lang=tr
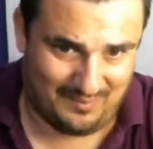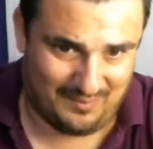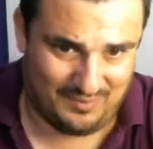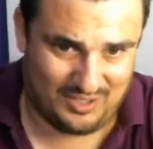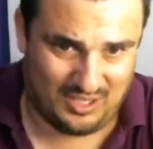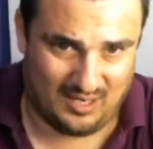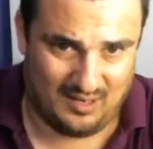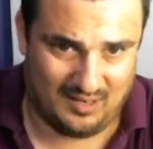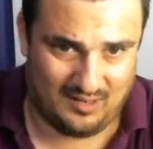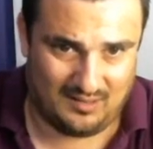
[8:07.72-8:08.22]
bir
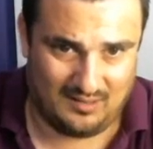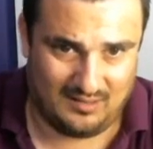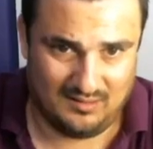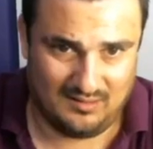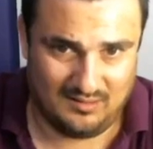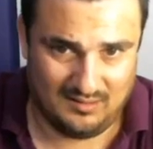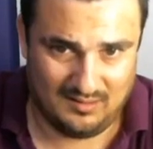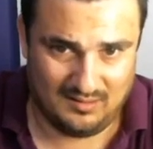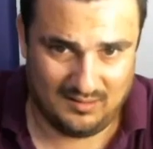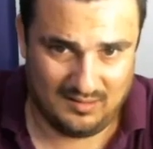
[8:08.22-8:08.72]
şey yok.
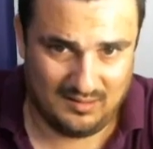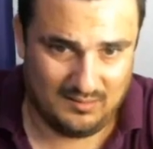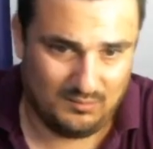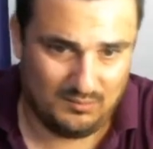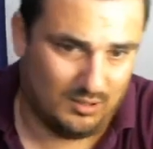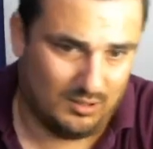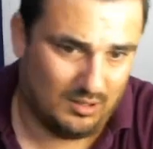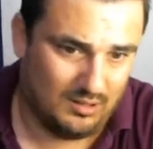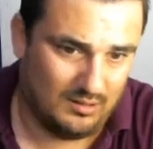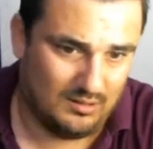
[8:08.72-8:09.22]

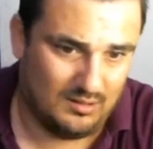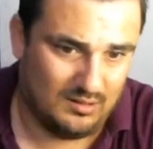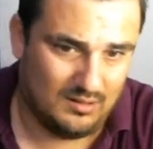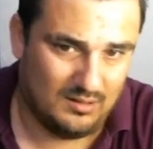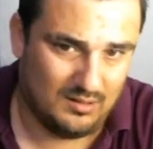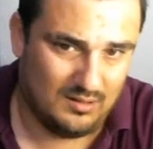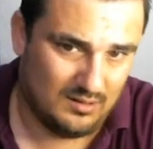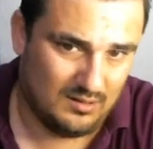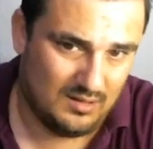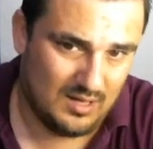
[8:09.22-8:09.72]
Bu.
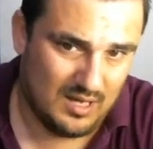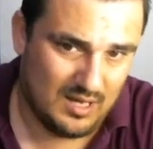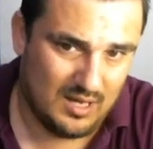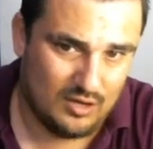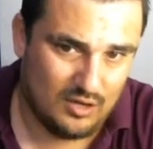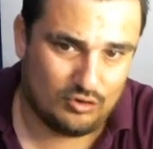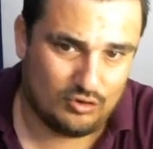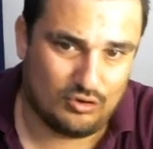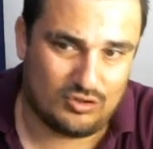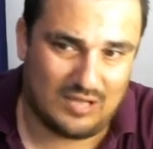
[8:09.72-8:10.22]

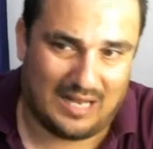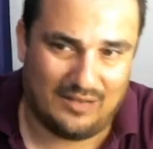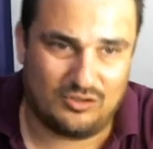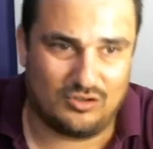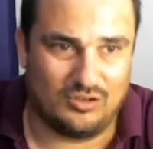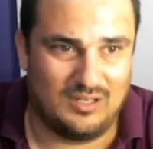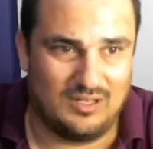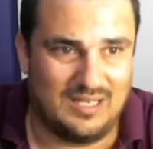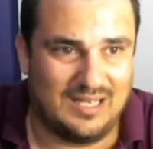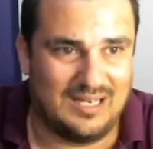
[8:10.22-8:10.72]
Şu
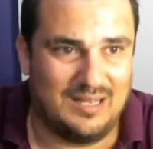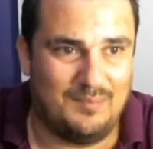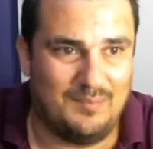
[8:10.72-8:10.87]
Sancho'nun yerine